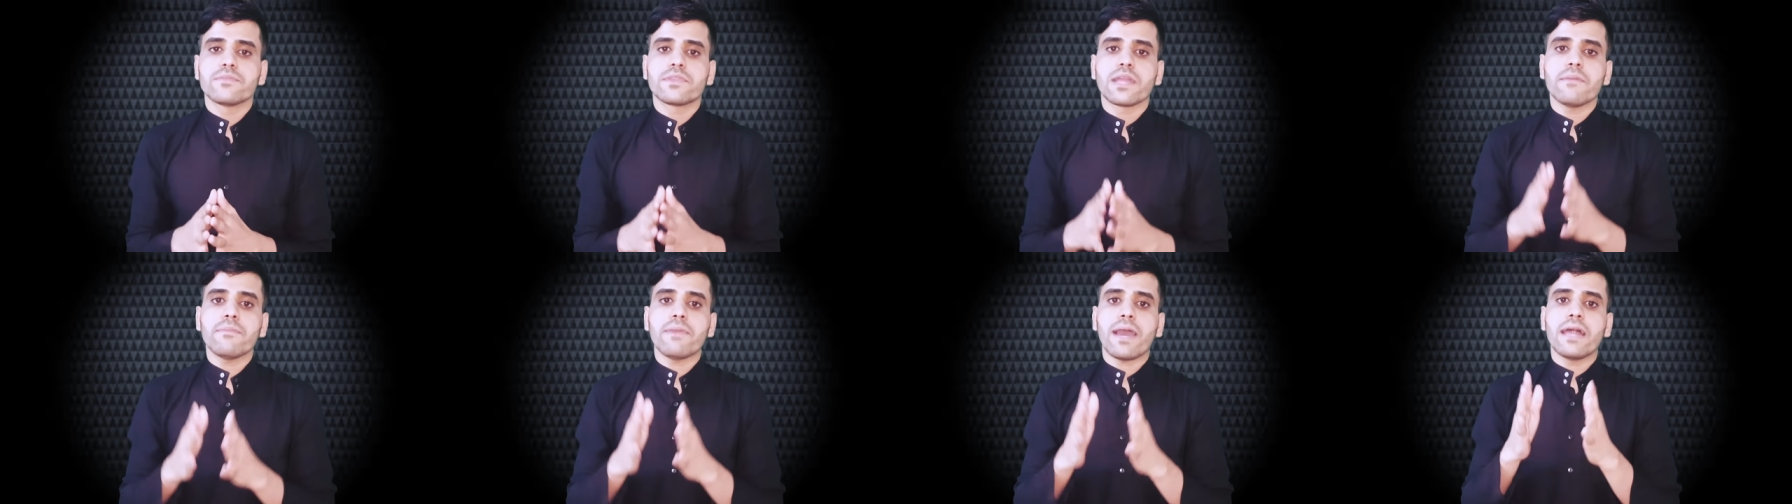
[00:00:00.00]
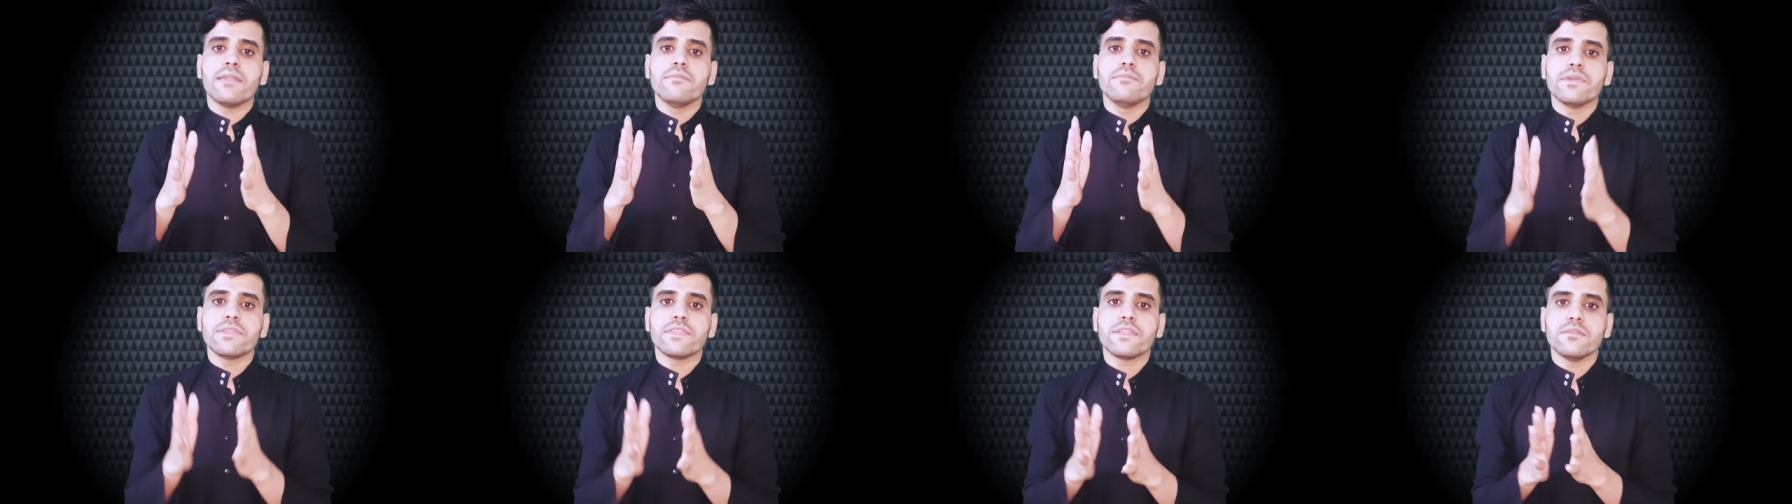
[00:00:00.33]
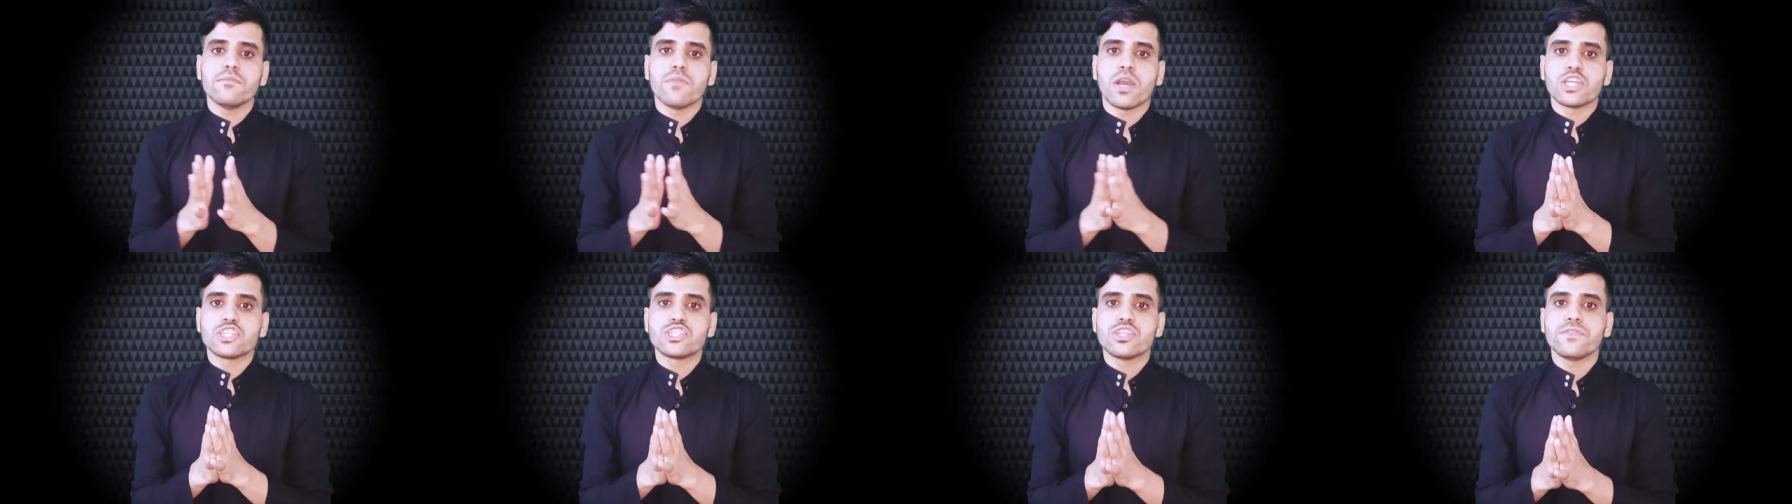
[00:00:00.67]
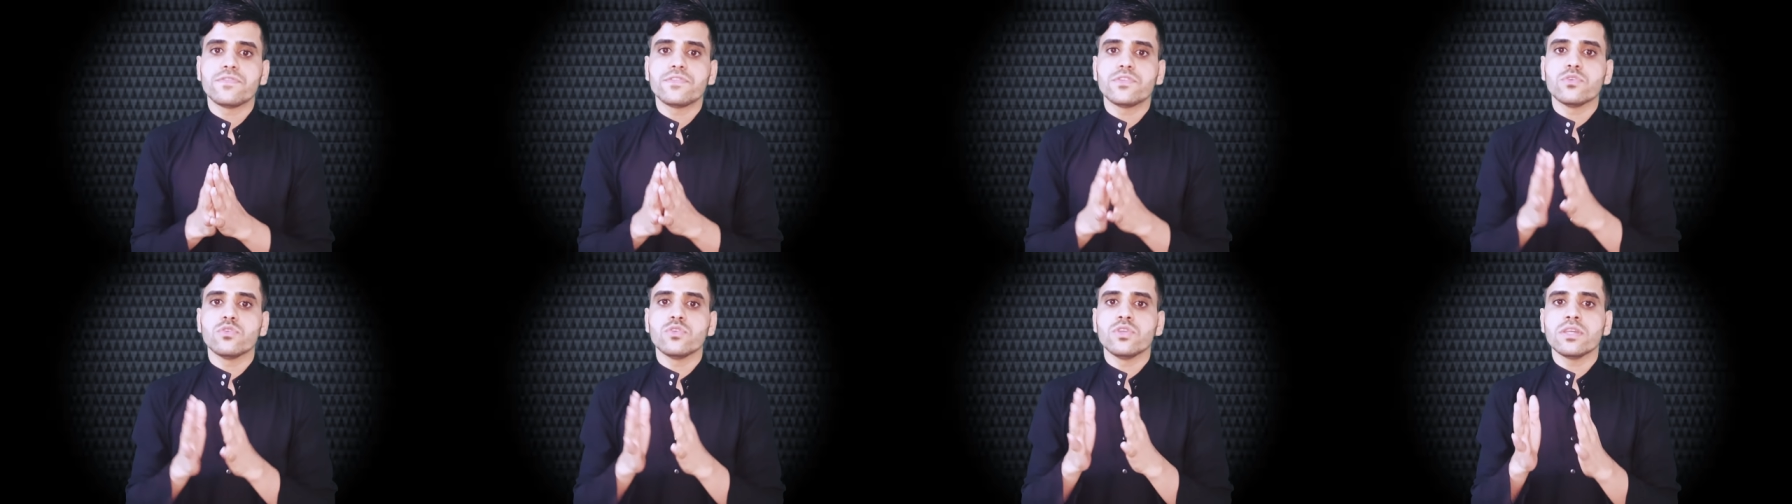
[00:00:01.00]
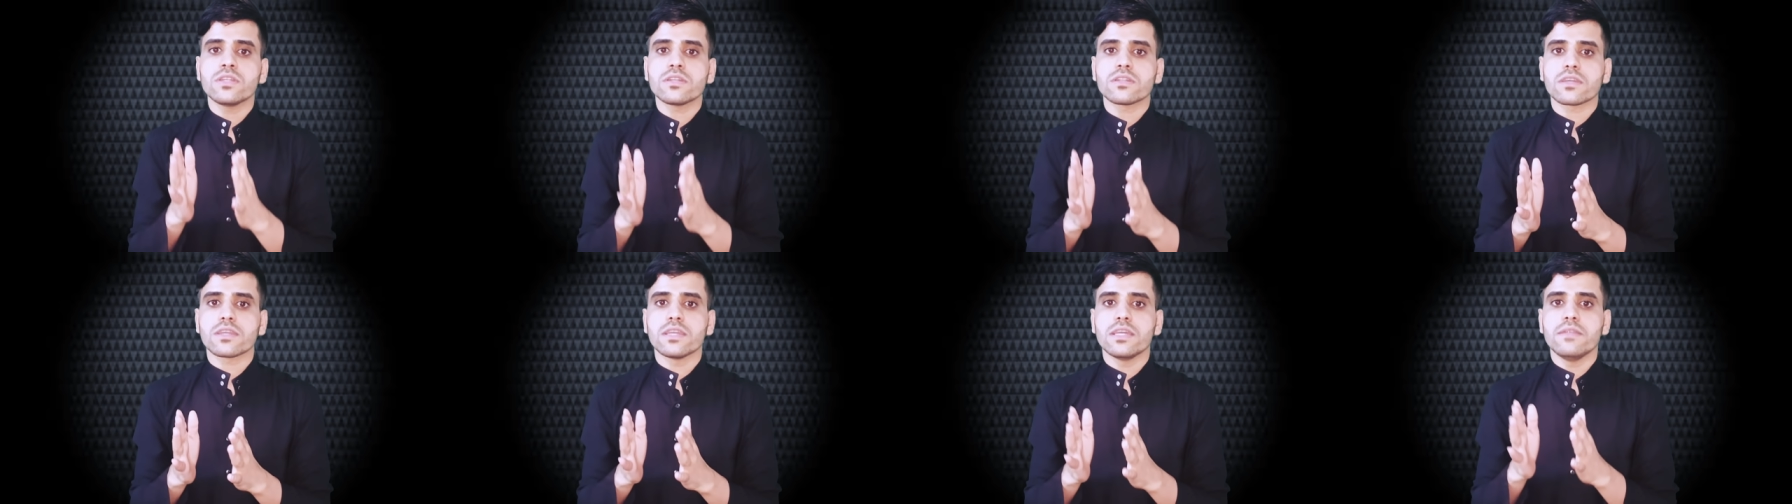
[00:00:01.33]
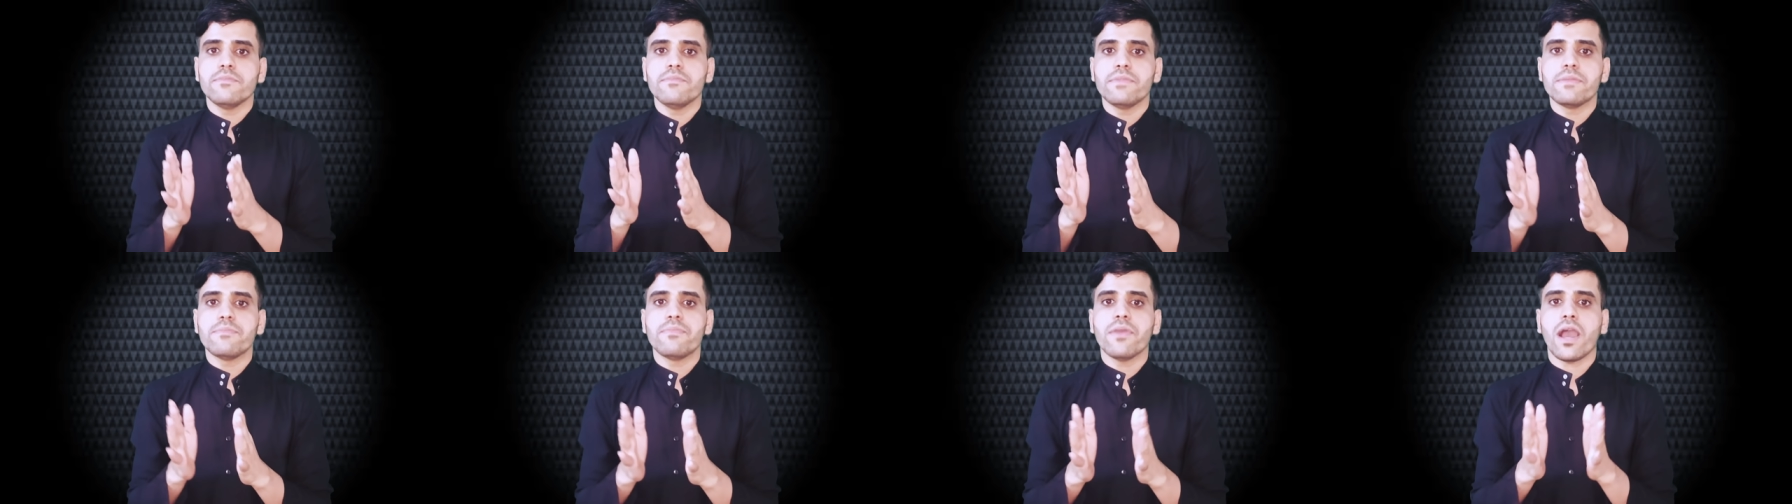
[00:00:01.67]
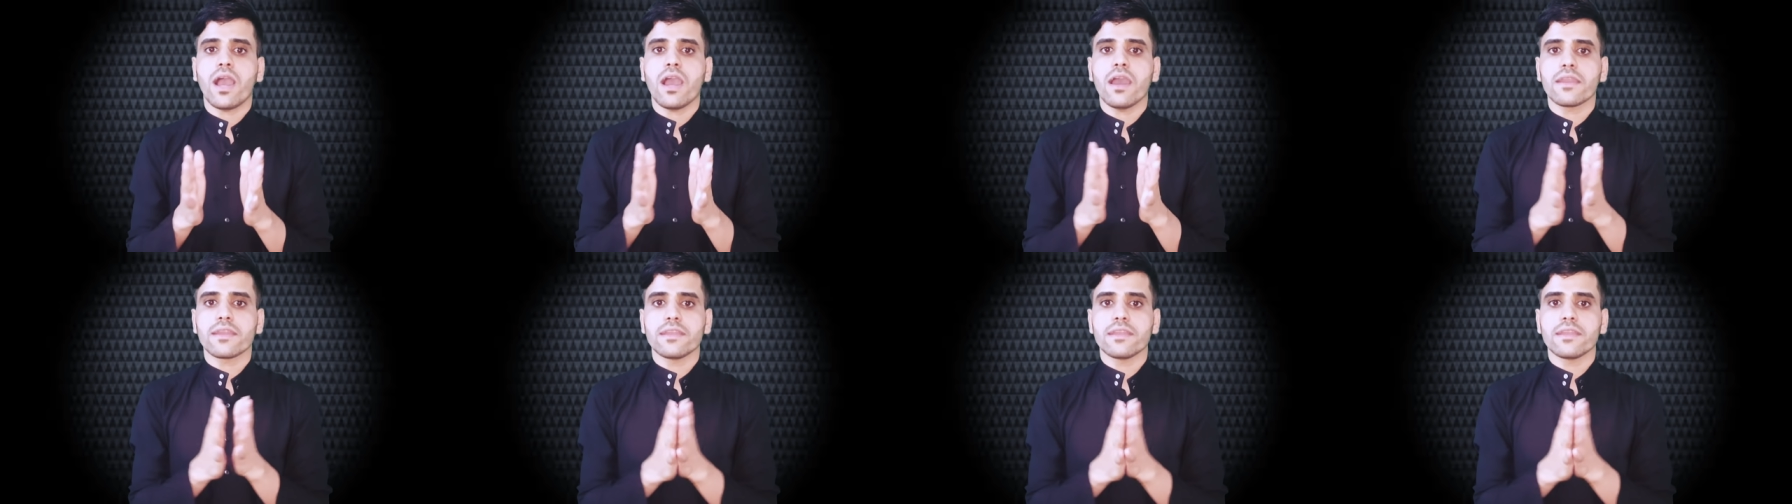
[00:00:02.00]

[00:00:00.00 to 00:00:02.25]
طبعا مثل ما شفتوا ينقل من بحار